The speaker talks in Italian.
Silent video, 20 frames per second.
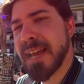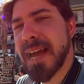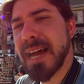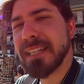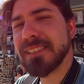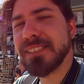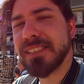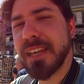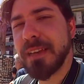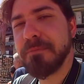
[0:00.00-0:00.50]

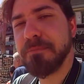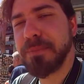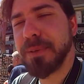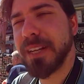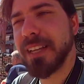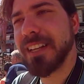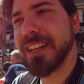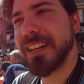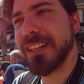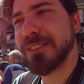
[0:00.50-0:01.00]
Ha
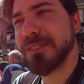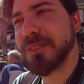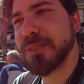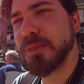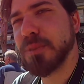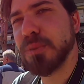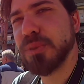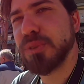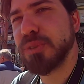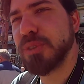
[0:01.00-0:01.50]
sempre il
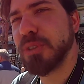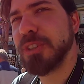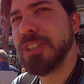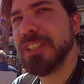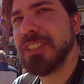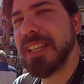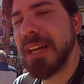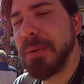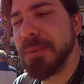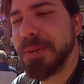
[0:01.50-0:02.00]
retrogusto
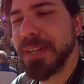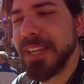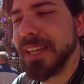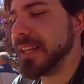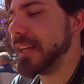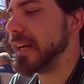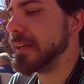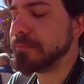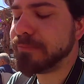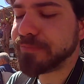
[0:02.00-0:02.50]
di
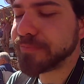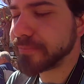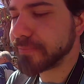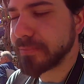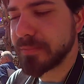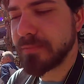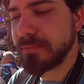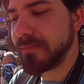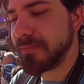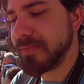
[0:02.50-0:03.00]
taurina
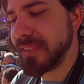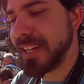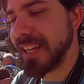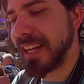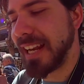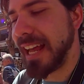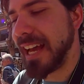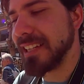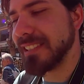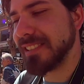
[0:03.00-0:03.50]

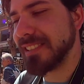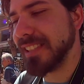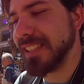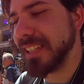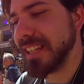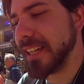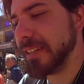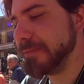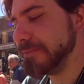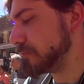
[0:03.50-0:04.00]

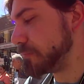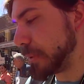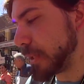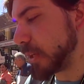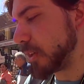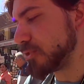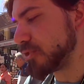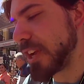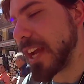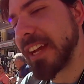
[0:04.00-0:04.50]
classica,
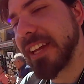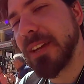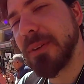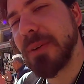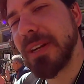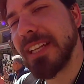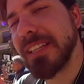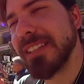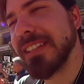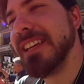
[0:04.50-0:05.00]
però c'è anche
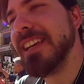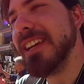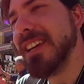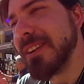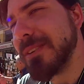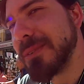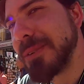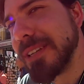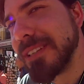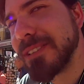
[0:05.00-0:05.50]
quella,
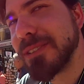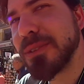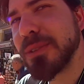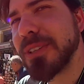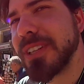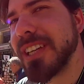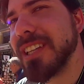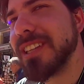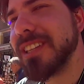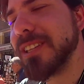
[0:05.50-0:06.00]
quel
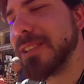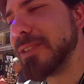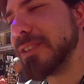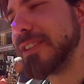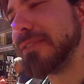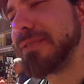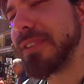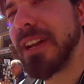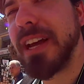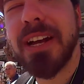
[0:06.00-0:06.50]
tocchettino
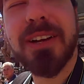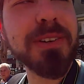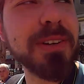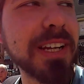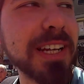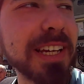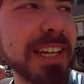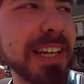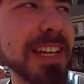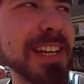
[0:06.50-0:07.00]
di
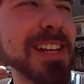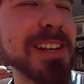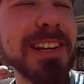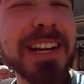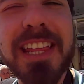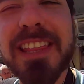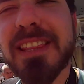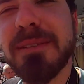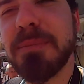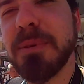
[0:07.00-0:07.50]
fragola che lo
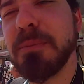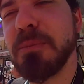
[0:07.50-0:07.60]
rende più